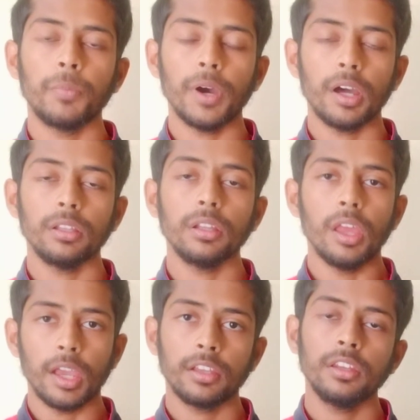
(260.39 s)
बाद
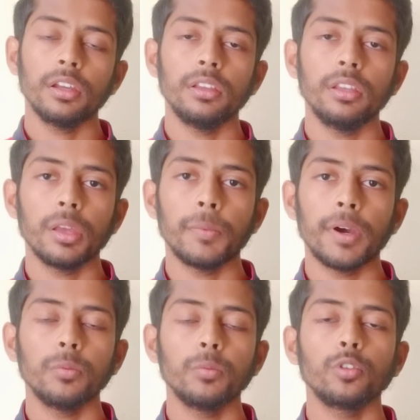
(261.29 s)
एग्री करने के
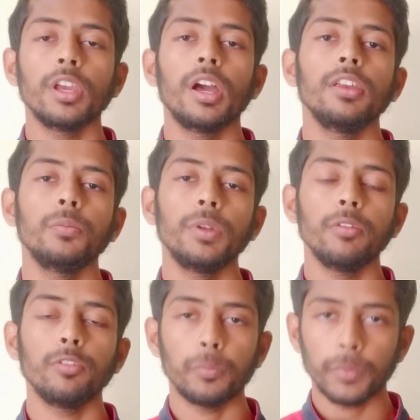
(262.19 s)
बाद वो क्या इसमें
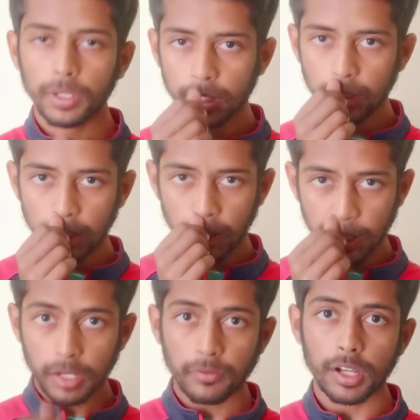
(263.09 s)
डेवलपमेंट करता है
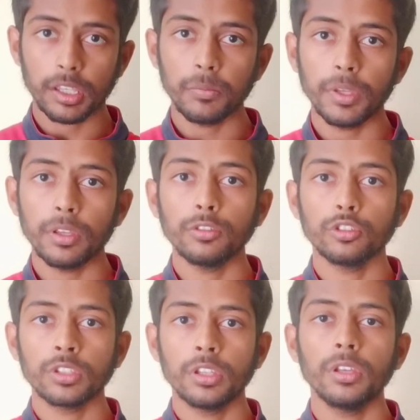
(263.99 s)
अगर वाकई में
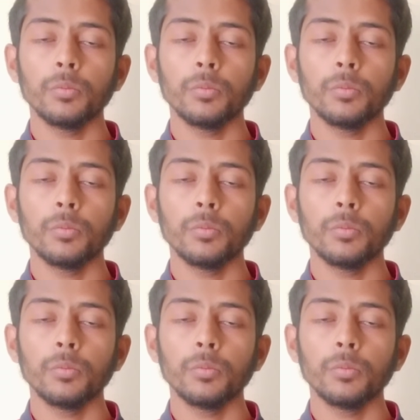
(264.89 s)
उसकी